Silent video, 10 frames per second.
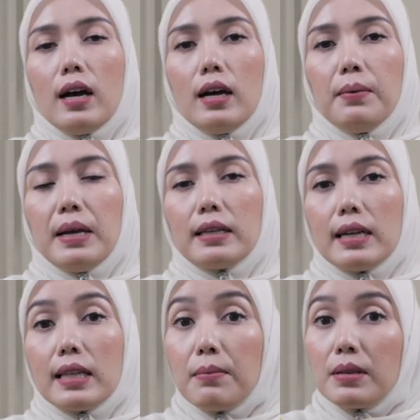uh,
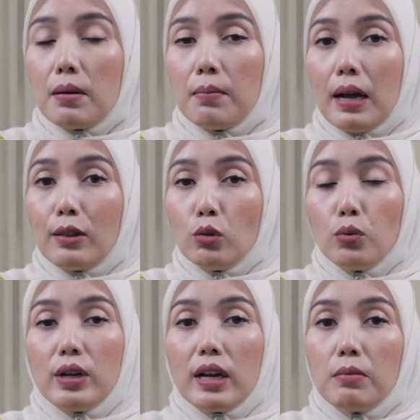biasanya kita bisa
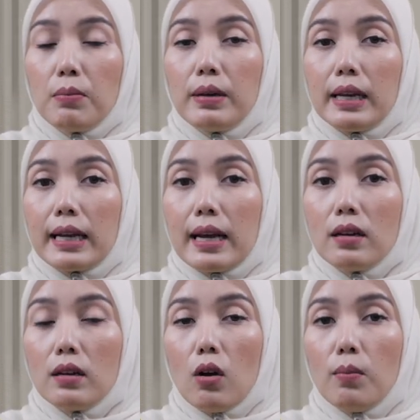bantu dengan
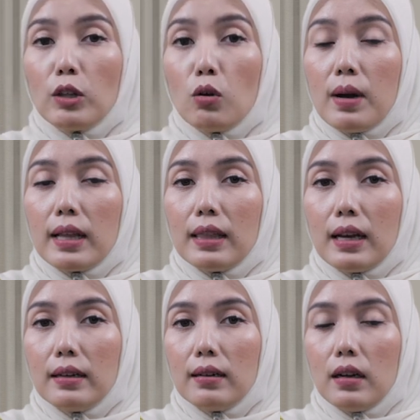memberikan
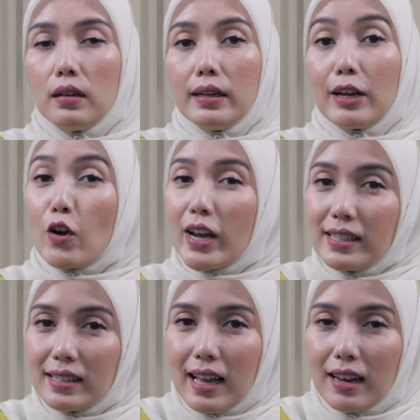obat-obatan uh,
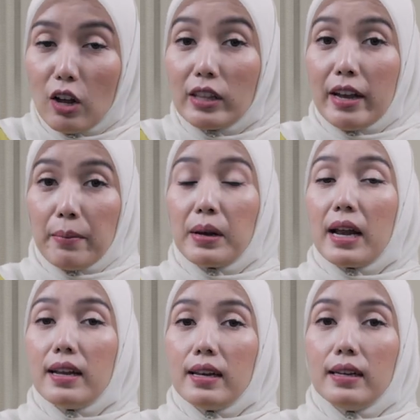dekongestan atau yang
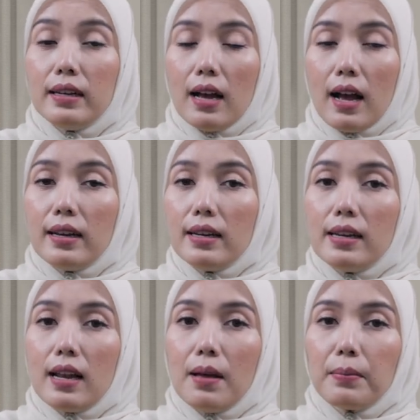berada yang ada di
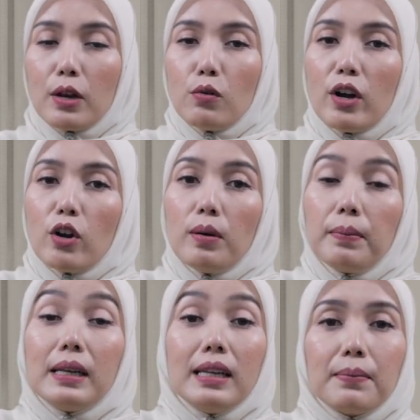dalam kandungan
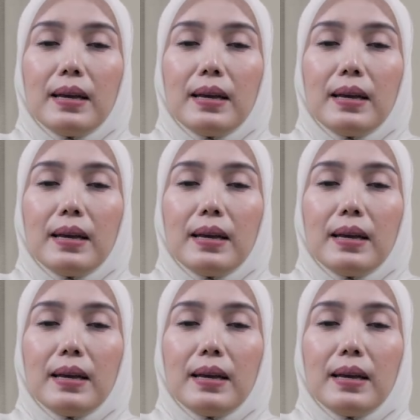obat pilek